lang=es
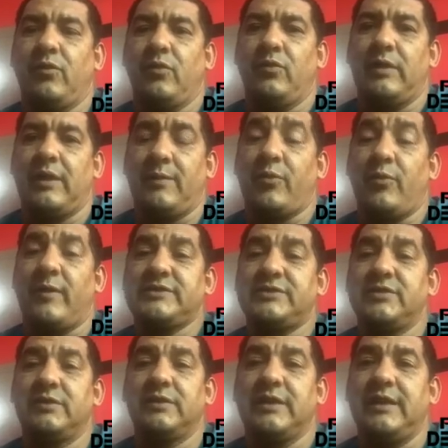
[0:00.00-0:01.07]
la
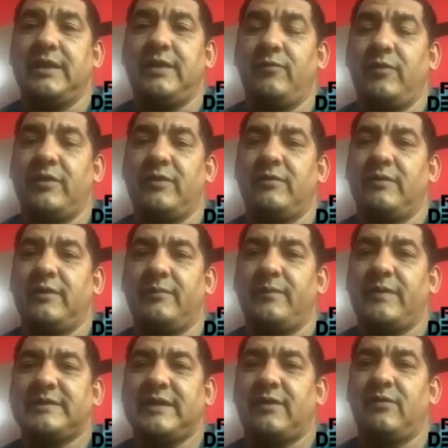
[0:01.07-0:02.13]
aprobación y, bueno,
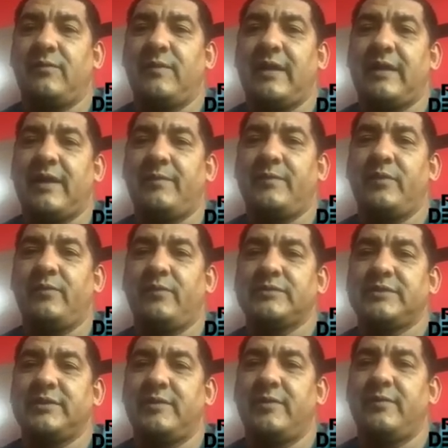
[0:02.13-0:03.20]
empezar lo más rápido
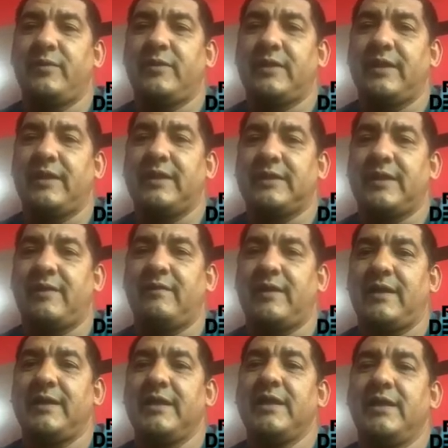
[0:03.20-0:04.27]
posible porque hay que
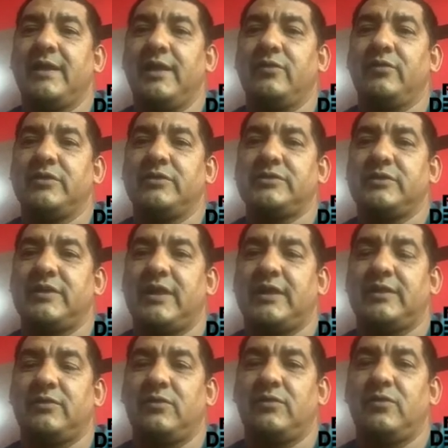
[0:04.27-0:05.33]
trabajar y condicionar
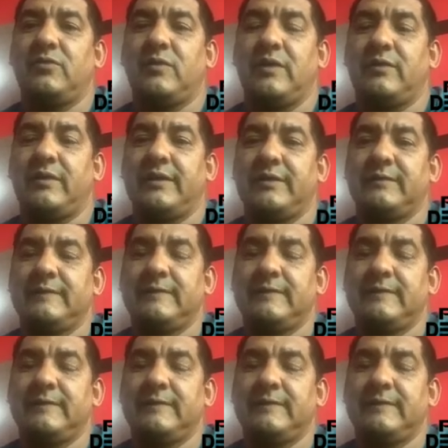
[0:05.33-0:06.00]
a todos los jugadores. ¿no?